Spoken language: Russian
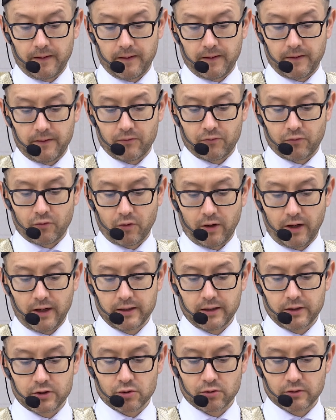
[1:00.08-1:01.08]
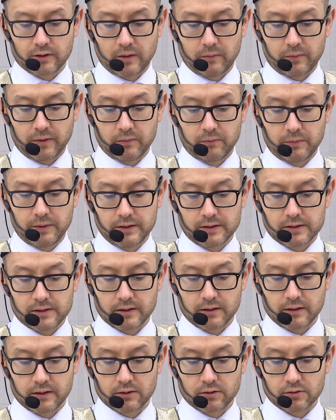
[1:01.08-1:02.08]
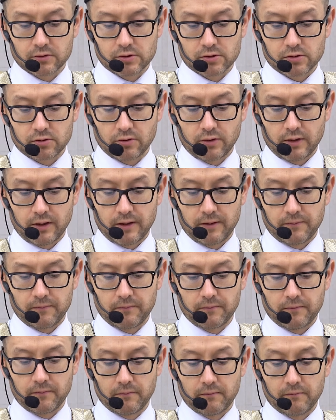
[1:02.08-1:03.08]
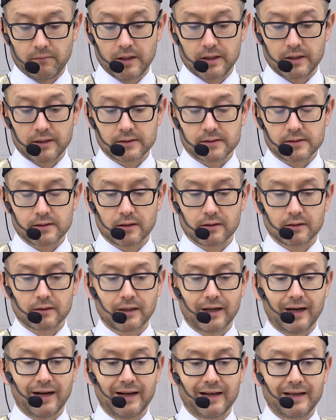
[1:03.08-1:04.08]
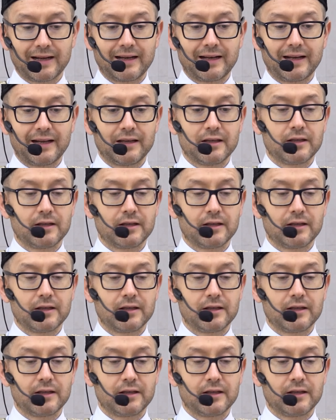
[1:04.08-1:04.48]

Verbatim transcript: э, в Коране четко прописано то, что манистата